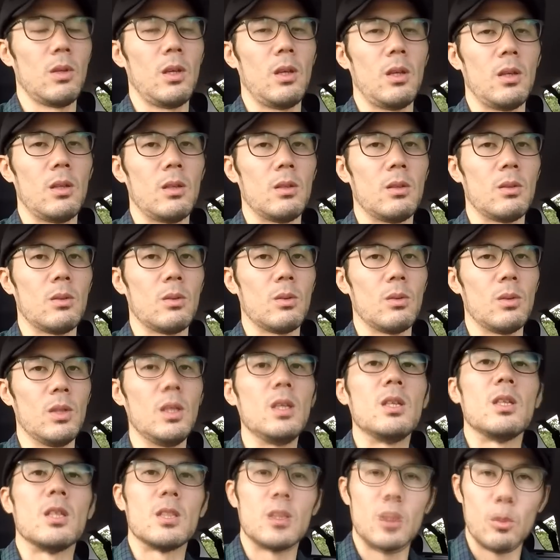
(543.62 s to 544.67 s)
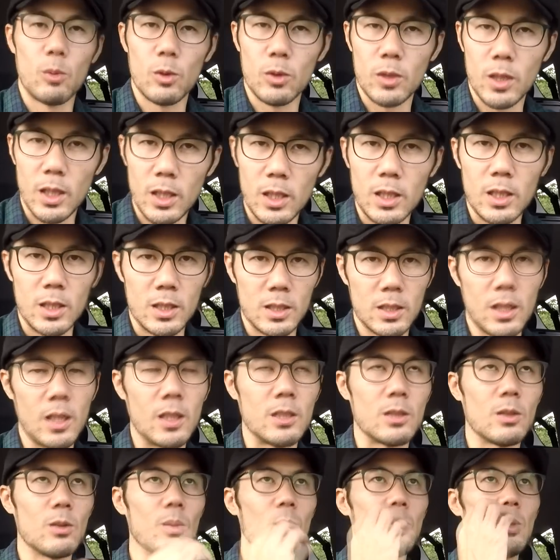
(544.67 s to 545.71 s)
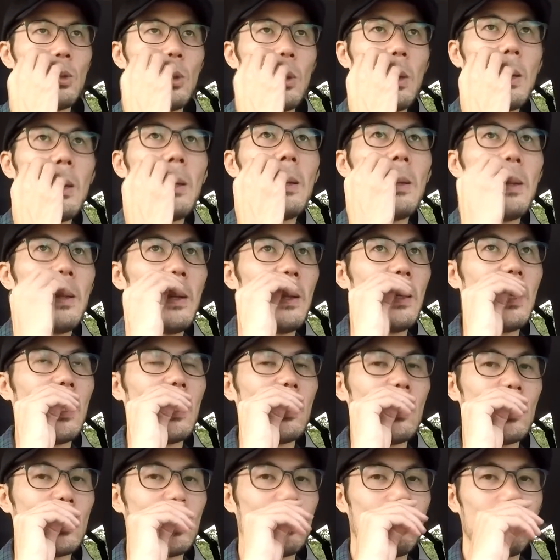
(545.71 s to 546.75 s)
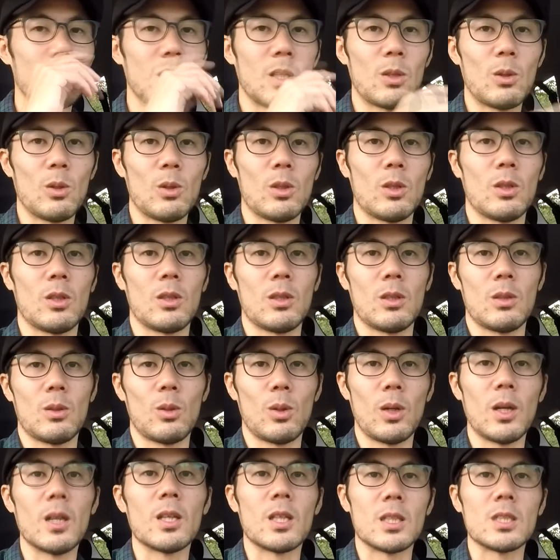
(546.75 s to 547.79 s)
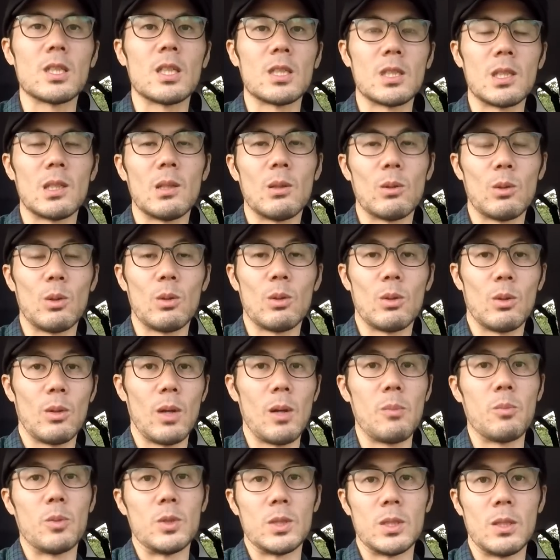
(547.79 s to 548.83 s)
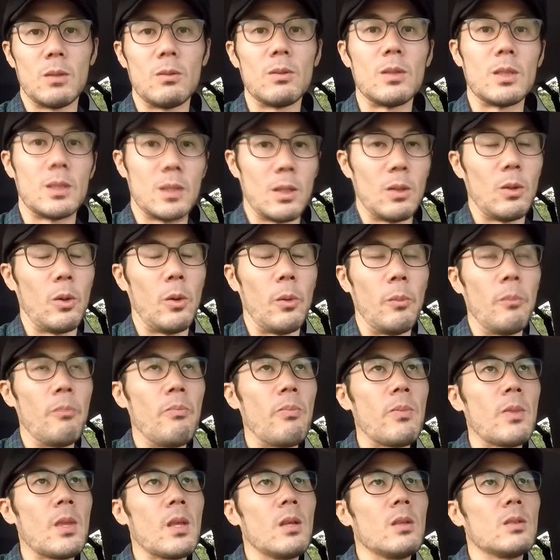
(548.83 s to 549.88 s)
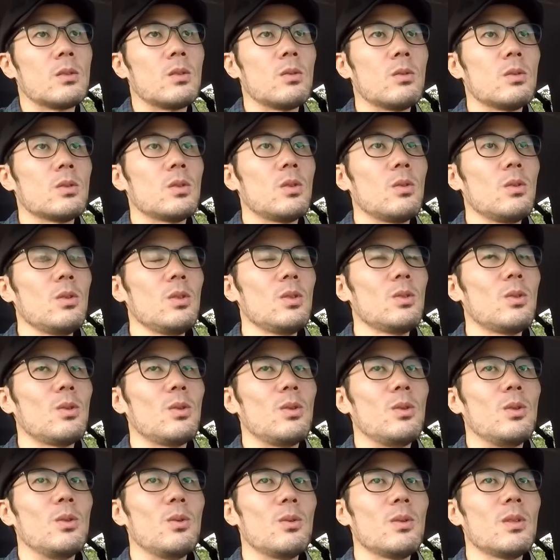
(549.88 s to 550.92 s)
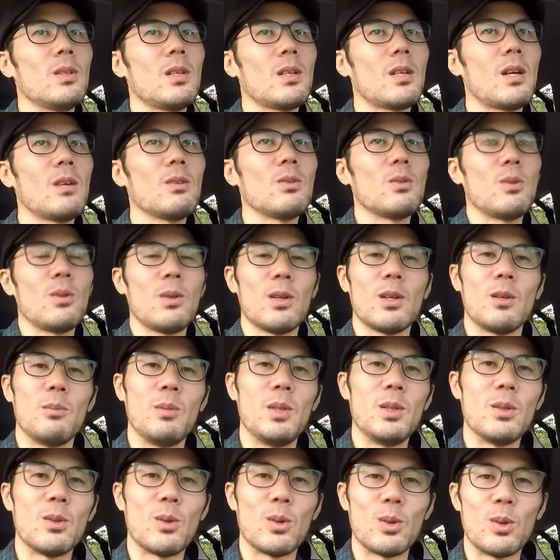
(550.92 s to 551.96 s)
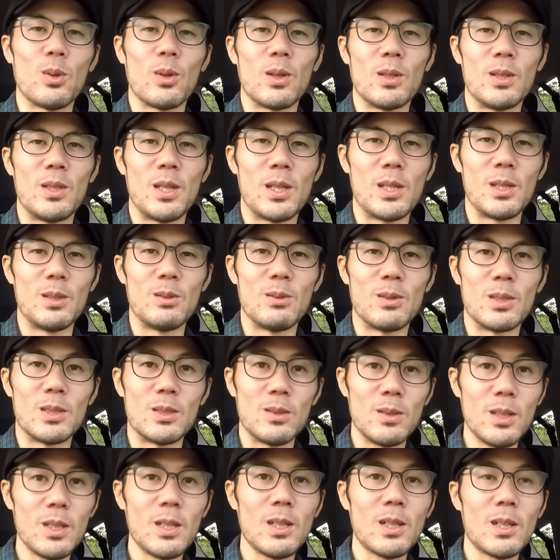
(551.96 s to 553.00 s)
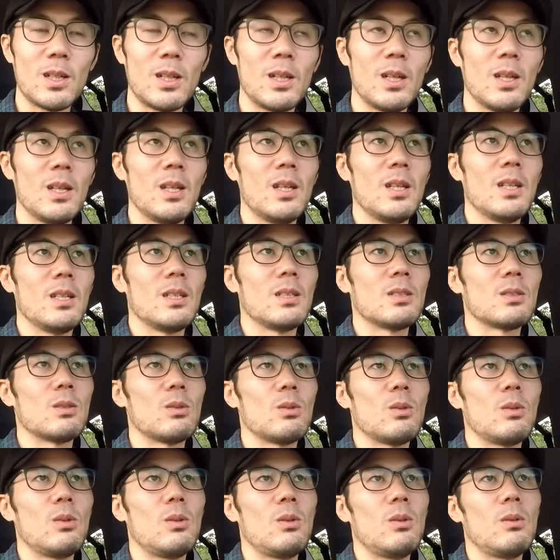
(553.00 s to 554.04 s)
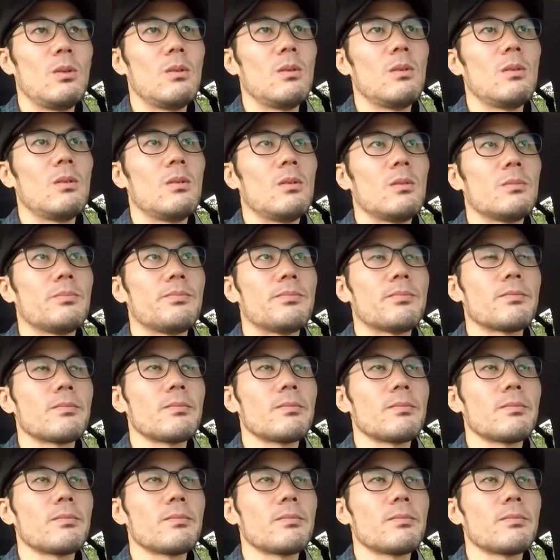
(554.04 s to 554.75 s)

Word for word: えー、っといいにして僕がいいにしてその人があの自分で撮撮られた写真をどんどんアップしてるんですけどそのその人をいろんな角度から見ることができるんですよねだからその